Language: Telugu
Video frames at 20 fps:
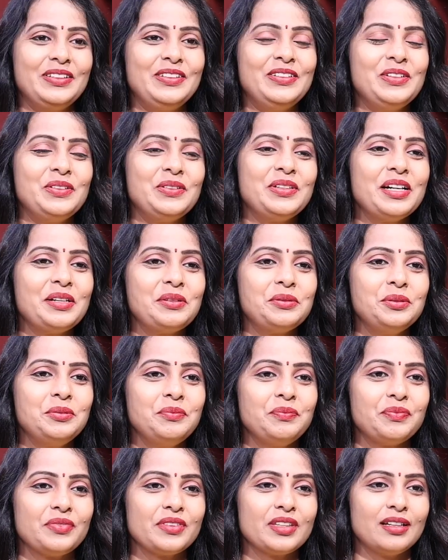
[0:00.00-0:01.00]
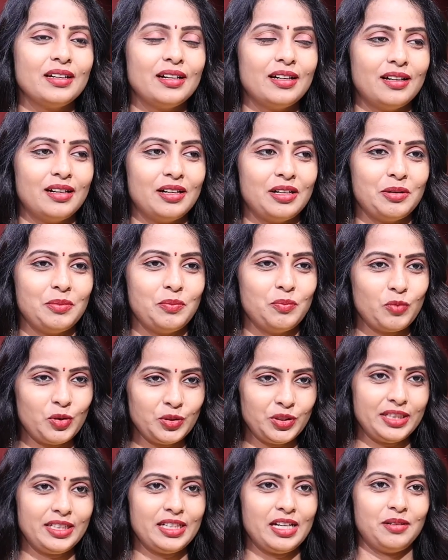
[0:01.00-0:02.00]
గురుగారు
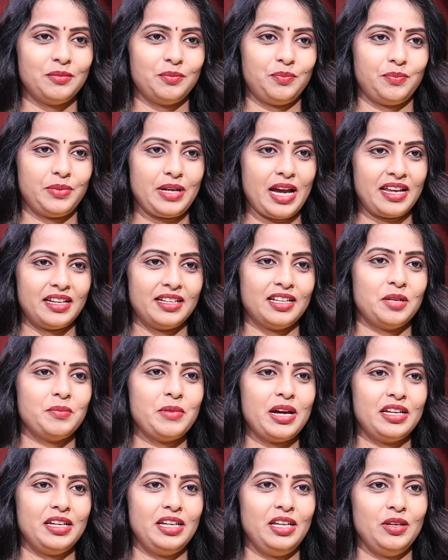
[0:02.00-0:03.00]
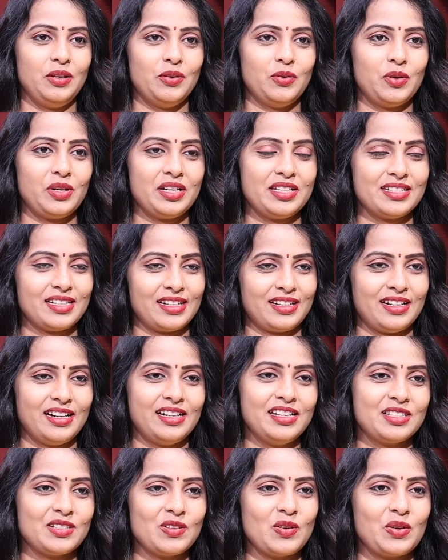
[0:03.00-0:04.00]
మొదట కార్యక్రమాన్ని ఒక
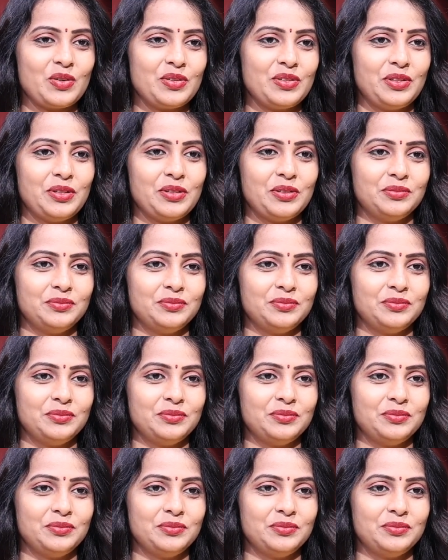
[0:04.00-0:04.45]
చక్కటి శ్లోకంతో